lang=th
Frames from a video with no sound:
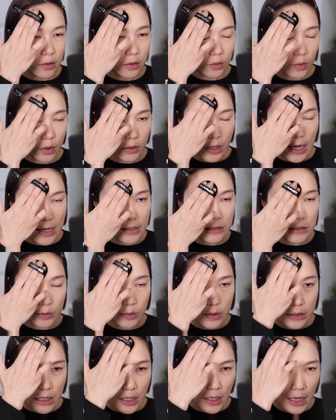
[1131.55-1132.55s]
ตัว
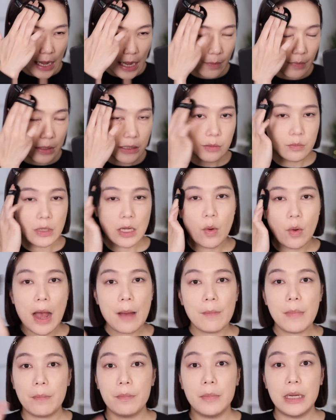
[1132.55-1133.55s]
translucent อ่ะมันจะมีควา
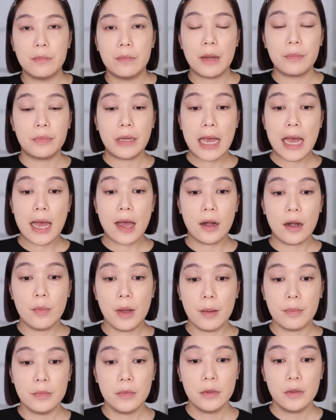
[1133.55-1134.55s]
มแบบเหมือนแบบทาแล้ว
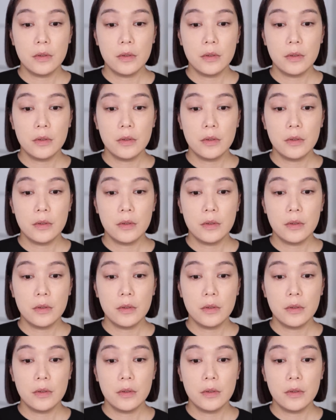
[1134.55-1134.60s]
แบบ